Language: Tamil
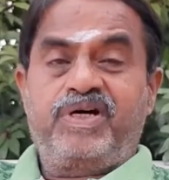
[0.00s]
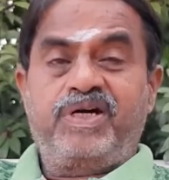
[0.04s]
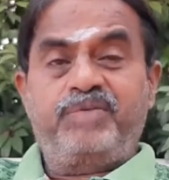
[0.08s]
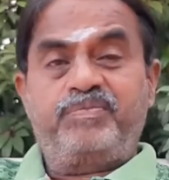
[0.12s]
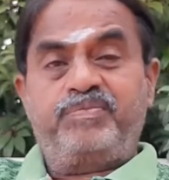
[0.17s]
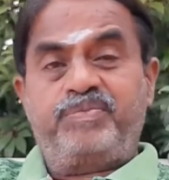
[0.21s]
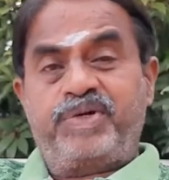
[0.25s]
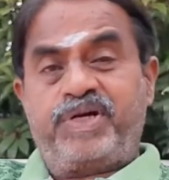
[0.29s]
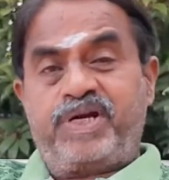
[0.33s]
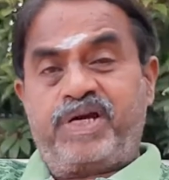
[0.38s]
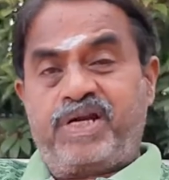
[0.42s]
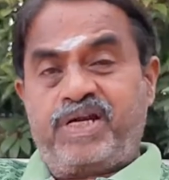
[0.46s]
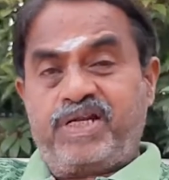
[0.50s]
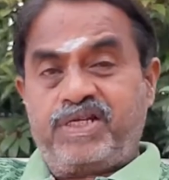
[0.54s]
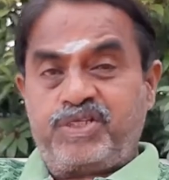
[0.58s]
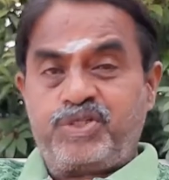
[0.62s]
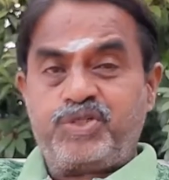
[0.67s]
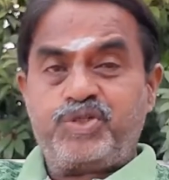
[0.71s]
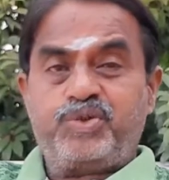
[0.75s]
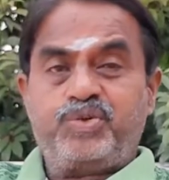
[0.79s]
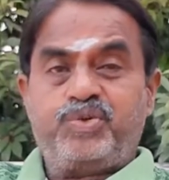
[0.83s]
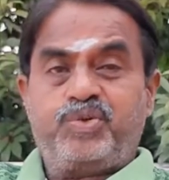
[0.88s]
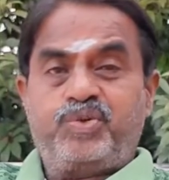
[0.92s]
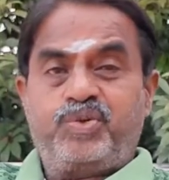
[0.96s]
வாய்ப்பு
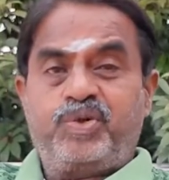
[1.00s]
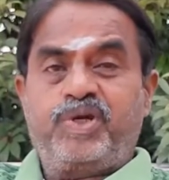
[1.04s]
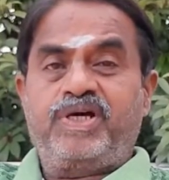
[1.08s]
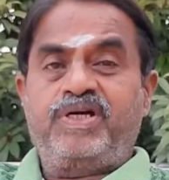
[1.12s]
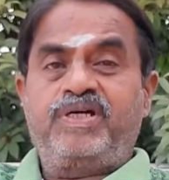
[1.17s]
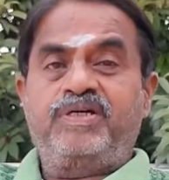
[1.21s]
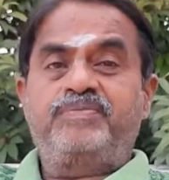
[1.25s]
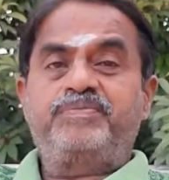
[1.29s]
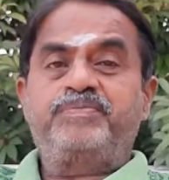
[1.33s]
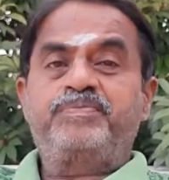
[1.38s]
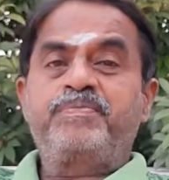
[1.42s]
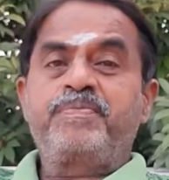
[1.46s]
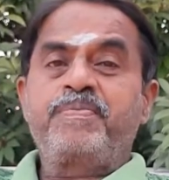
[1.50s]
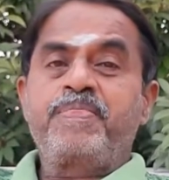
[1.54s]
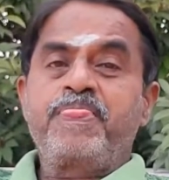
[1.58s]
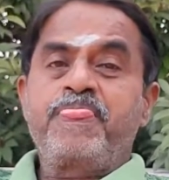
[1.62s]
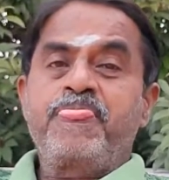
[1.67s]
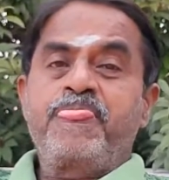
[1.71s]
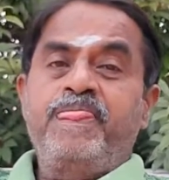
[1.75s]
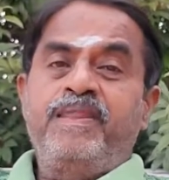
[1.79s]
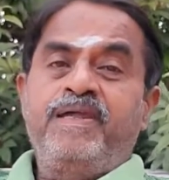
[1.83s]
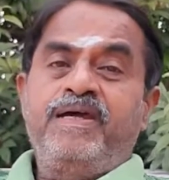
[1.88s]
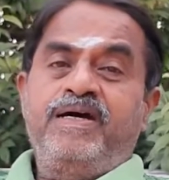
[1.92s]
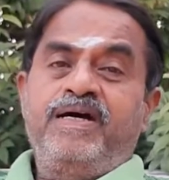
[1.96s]
கிடைச்சும் கூட
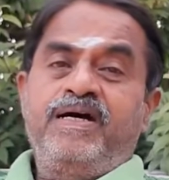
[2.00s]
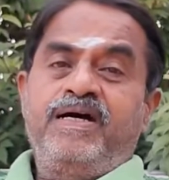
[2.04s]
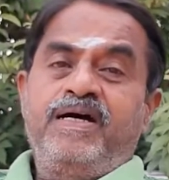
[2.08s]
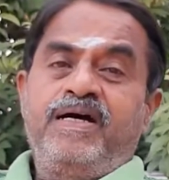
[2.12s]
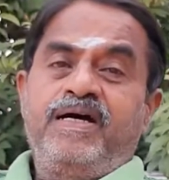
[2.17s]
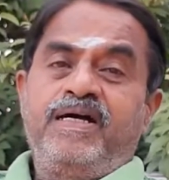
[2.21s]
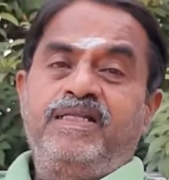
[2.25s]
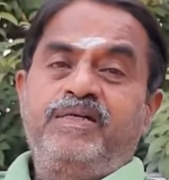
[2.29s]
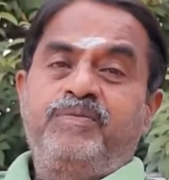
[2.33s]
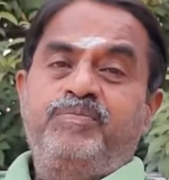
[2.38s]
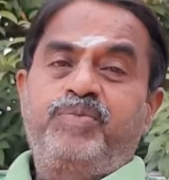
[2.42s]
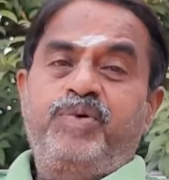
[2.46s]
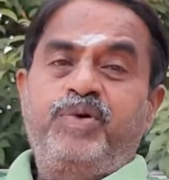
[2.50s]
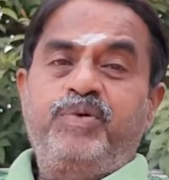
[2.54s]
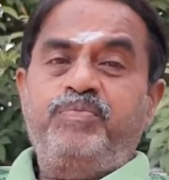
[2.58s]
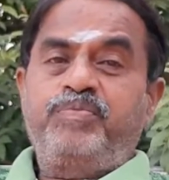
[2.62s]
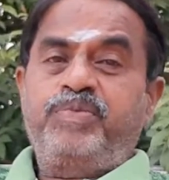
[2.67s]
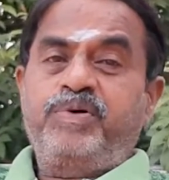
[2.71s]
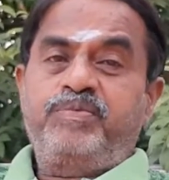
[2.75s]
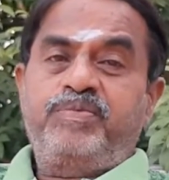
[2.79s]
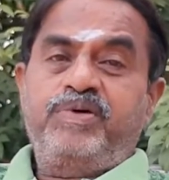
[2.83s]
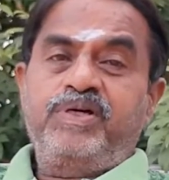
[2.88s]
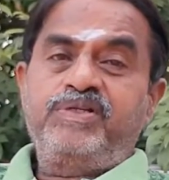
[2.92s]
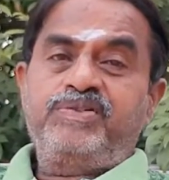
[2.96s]
அந்த
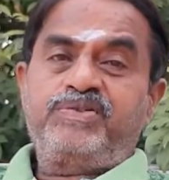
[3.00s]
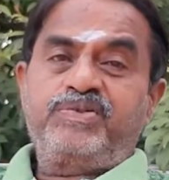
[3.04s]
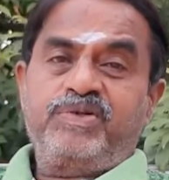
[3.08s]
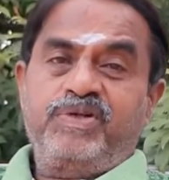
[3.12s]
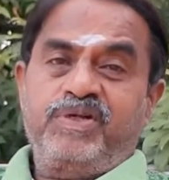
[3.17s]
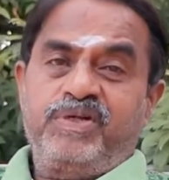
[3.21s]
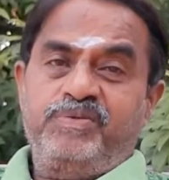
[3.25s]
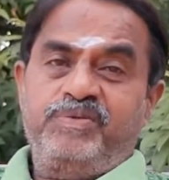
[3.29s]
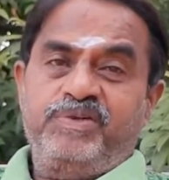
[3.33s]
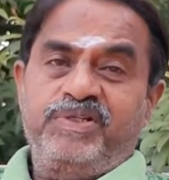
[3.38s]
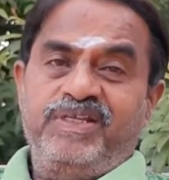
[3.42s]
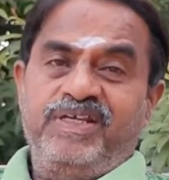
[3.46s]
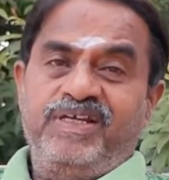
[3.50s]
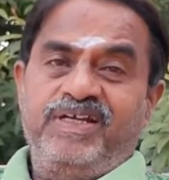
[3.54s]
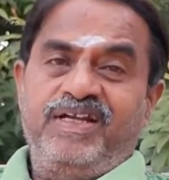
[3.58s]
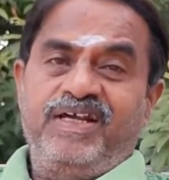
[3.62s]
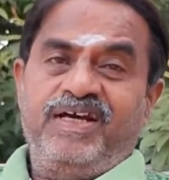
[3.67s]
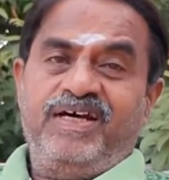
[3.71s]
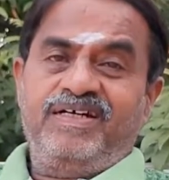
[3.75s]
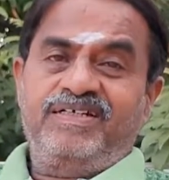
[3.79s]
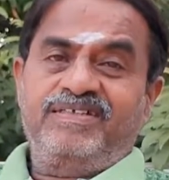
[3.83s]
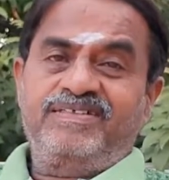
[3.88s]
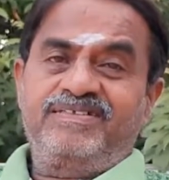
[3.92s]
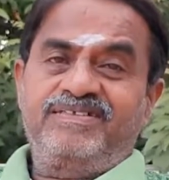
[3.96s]
பொறுப்பை பதில் சொன்னார்
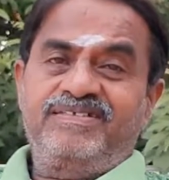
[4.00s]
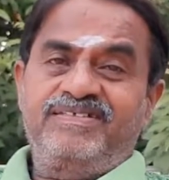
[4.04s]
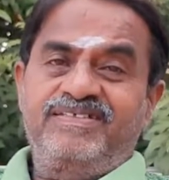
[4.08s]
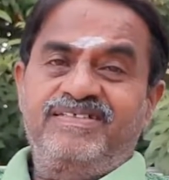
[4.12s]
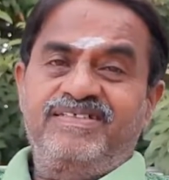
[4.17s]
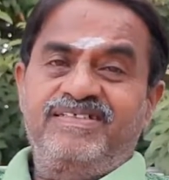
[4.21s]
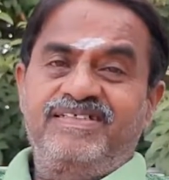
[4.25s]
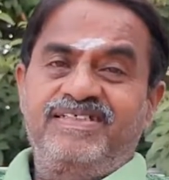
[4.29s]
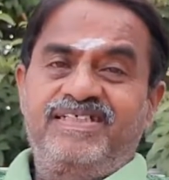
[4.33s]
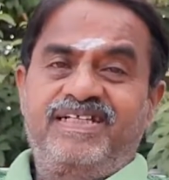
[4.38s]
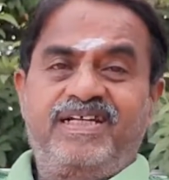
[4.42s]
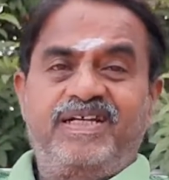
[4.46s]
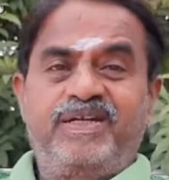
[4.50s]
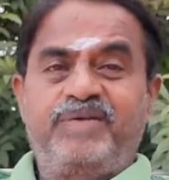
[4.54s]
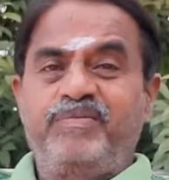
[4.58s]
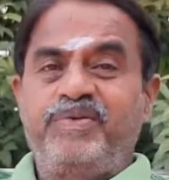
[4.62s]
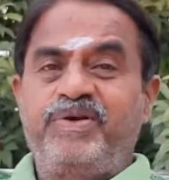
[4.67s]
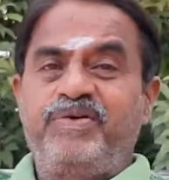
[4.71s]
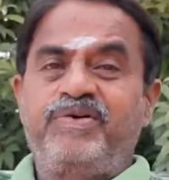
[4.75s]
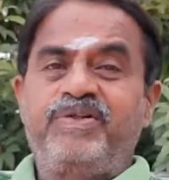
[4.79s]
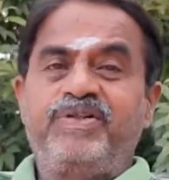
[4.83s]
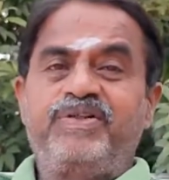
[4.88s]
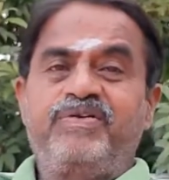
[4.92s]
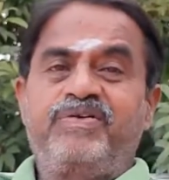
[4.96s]
பார்த்தீங்களா என்னை
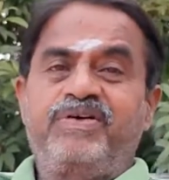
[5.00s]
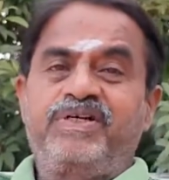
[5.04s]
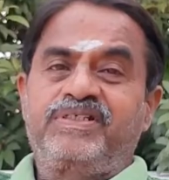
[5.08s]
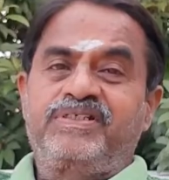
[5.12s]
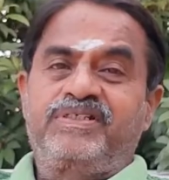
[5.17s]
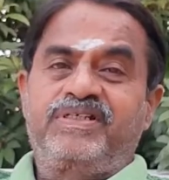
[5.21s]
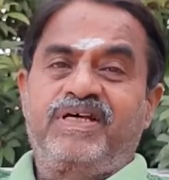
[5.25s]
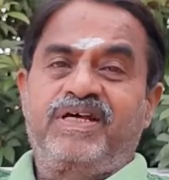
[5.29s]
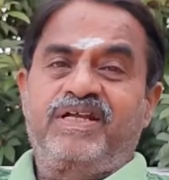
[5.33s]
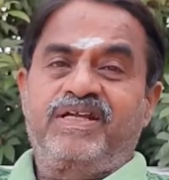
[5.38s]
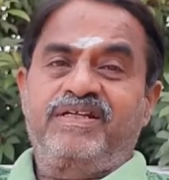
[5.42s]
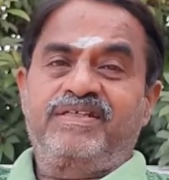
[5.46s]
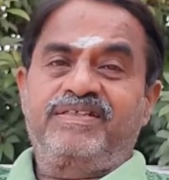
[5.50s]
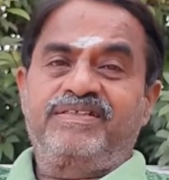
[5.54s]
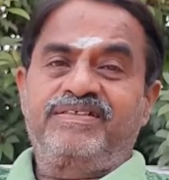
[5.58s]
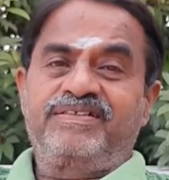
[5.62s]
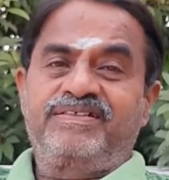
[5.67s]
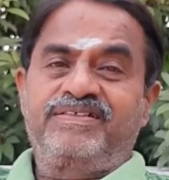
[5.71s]
நம்பி வந்துடுவாங்க சார்